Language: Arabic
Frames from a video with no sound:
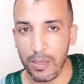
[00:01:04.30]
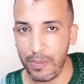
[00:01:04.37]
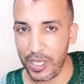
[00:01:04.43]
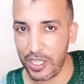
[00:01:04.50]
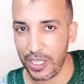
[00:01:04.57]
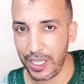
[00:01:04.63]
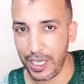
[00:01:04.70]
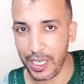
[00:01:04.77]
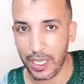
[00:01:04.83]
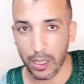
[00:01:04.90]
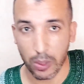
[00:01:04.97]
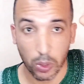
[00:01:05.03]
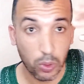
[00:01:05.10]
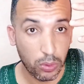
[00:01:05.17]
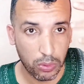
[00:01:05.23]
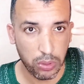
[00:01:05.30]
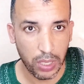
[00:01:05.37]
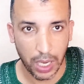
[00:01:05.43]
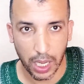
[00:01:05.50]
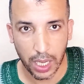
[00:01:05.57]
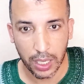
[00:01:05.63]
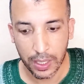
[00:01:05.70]
للبشريه
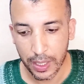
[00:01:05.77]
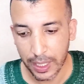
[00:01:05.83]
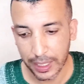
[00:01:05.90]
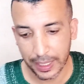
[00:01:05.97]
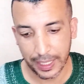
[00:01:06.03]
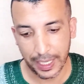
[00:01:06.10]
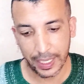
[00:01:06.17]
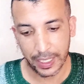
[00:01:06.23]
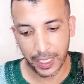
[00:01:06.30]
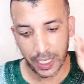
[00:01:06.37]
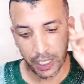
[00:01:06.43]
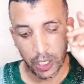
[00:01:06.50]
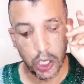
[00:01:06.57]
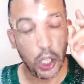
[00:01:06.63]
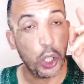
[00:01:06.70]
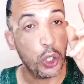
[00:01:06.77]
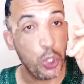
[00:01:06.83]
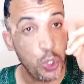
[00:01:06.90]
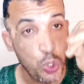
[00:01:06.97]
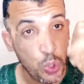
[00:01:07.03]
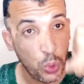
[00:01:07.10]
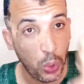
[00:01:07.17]
كلها كاينين
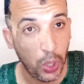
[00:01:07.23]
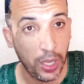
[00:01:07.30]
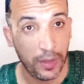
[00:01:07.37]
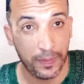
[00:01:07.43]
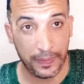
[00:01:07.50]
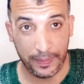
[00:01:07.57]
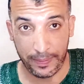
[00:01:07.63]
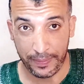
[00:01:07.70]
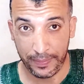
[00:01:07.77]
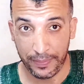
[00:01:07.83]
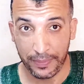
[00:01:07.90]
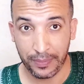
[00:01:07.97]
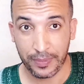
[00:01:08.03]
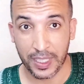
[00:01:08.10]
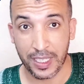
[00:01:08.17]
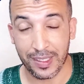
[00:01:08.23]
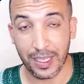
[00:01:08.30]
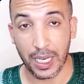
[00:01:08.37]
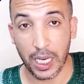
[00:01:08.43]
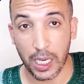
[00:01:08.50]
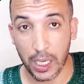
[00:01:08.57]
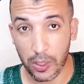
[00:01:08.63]
نوح
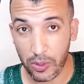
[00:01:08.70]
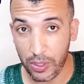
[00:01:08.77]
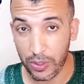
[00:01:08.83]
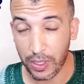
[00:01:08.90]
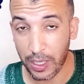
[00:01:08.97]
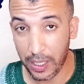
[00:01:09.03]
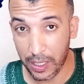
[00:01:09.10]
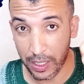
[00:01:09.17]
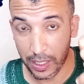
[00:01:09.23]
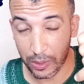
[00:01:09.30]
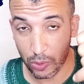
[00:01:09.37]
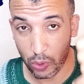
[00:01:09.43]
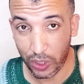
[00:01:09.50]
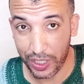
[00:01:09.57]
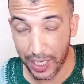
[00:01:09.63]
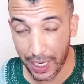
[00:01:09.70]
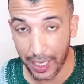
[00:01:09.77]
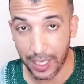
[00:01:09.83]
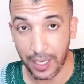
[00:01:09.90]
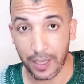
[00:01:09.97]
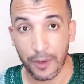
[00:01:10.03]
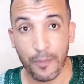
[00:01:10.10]
صلى الله عليه آه نوح
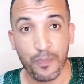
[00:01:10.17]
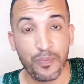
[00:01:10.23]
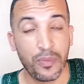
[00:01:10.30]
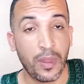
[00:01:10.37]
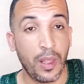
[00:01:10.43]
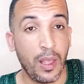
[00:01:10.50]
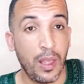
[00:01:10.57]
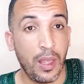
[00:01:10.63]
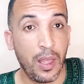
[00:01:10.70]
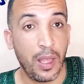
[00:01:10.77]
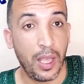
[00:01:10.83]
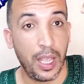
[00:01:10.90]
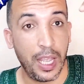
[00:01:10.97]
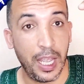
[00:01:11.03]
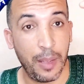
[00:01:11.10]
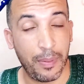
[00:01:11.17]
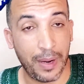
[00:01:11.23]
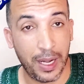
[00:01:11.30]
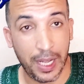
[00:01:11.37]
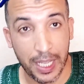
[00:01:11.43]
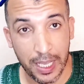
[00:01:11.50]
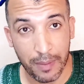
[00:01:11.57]
تعالى
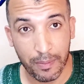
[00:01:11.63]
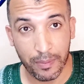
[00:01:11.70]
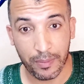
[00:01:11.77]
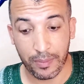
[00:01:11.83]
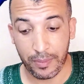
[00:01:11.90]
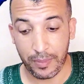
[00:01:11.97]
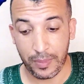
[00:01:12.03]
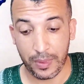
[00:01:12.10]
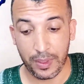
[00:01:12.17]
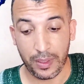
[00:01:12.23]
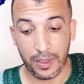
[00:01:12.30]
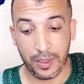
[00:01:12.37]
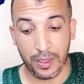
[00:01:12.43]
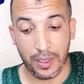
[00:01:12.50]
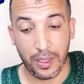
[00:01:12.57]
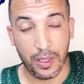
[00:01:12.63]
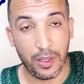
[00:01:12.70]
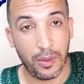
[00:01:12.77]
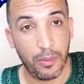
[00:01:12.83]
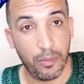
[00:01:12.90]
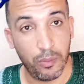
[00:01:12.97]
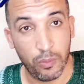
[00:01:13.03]
ابراهيم
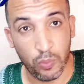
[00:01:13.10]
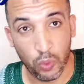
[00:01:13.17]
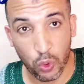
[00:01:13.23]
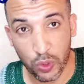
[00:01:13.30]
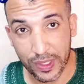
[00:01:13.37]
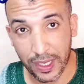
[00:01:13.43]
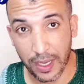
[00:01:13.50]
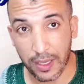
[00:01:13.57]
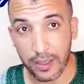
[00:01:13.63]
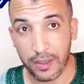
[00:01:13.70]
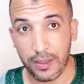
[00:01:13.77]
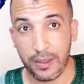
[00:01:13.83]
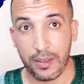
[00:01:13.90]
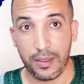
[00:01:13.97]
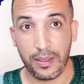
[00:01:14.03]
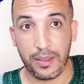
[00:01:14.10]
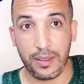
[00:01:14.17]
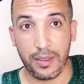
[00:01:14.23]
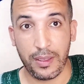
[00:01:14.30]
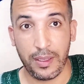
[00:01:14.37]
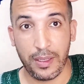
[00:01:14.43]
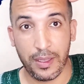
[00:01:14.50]
موسى
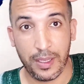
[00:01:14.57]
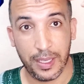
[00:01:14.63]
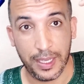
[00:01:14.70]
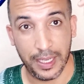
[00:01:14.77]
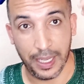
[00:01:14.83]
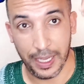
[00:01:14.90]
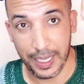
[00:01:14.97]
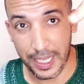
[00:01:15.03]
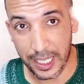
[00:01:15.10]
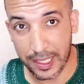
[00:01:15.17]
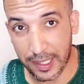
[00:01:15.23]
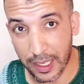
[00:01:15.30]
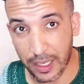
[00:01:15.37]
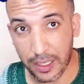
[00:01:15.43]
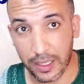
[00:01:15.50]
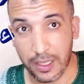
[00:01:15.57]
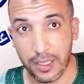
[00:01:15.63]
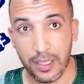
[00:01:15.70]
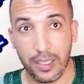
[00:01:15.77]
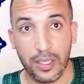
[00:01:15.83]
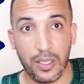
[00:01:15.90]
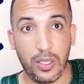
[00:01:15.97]
عيسى
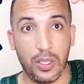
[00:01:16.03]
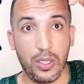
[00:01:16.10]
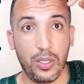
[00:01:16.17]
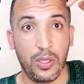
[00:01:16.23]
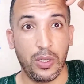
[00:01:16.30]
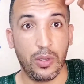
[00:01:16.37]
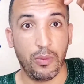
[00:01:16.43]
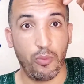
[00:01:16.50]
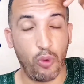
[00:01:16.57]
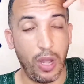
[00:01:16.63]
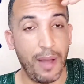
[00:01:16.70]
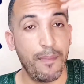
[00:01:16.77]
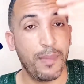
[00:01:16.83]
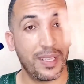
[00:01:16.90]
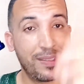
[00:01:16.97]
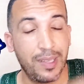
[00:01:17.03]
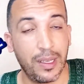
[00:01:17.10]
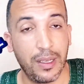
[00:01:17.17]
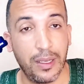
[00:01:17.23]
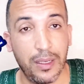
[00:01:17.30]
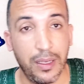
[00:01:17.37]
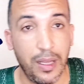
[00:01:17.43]
محمد
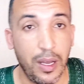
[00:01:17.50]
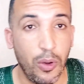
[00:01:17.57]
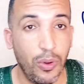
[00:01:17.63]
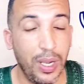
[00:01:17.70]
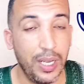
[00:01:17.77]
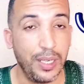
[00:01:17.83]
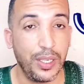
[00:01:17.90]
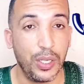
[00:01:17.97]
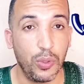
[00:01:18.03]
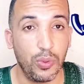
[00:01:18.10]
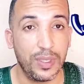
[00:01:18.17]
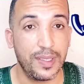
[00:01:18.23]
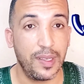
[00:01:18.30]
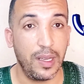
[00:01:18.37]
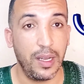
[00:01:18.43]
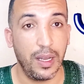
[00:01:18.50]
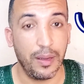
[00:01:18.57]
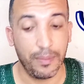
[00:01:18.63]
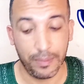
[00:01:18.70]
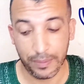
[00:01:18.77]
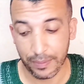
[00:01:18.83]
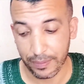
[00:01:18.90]
صلى الله عليه وسلم